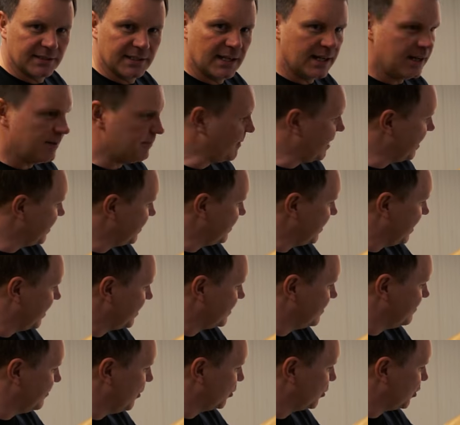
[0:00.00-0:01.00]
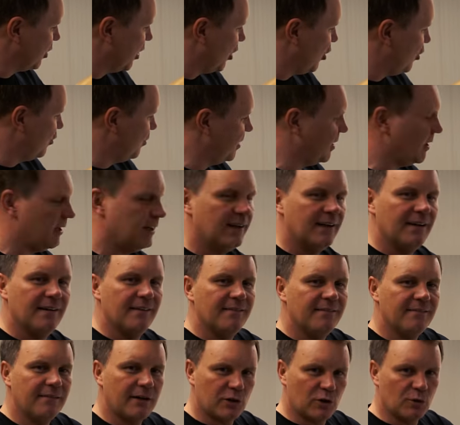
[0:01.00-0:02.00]
ja, an, an die Motorhaube.
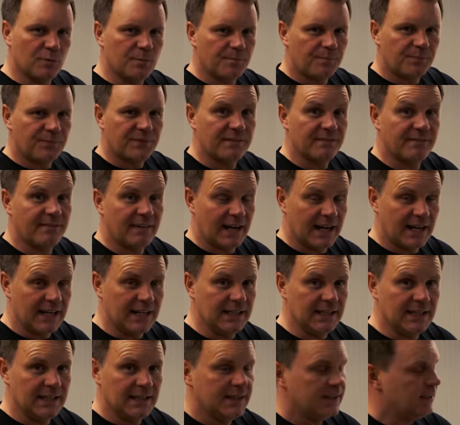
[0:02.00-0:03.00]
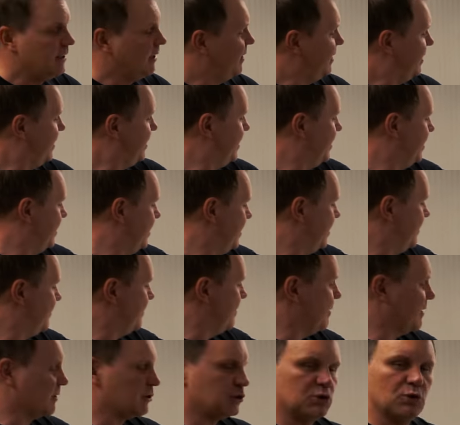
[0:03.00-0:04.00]
Warum? Weil, äh,
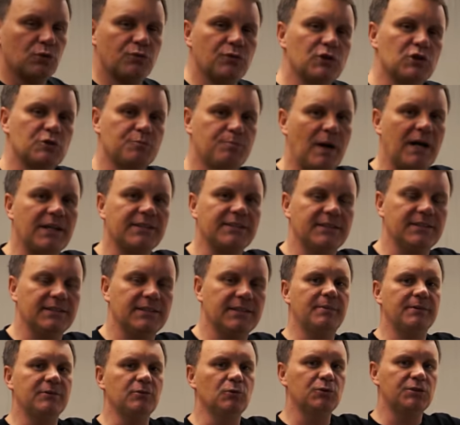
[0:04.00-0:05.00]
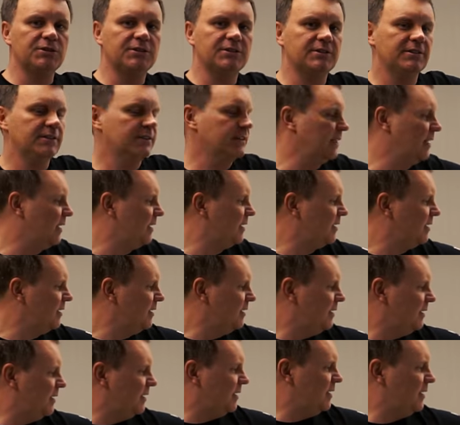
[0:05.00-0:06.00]
wenn man so viel Spachtel äh, nutzt, ja,
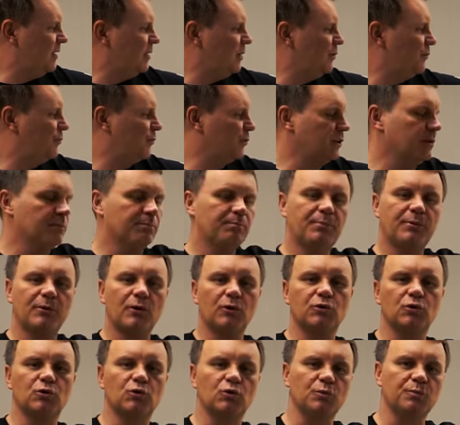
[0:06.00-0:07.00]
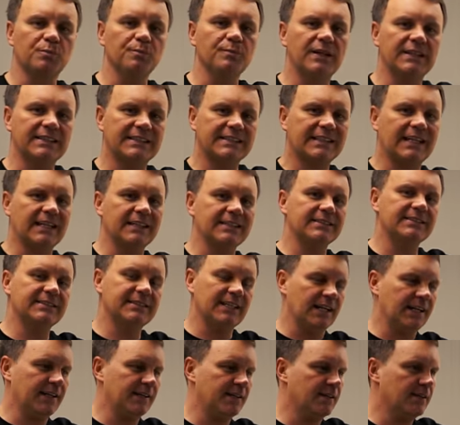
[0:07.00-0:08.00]
äh, für den Prototypen, es kann
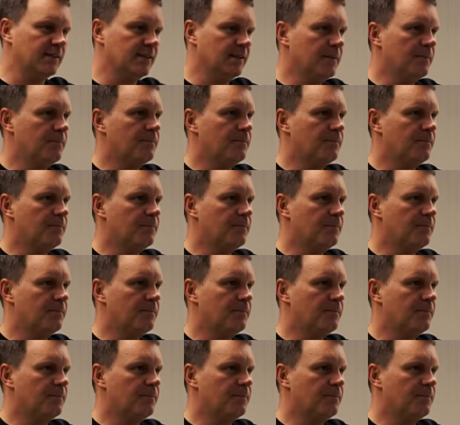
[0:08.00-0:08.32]
sein,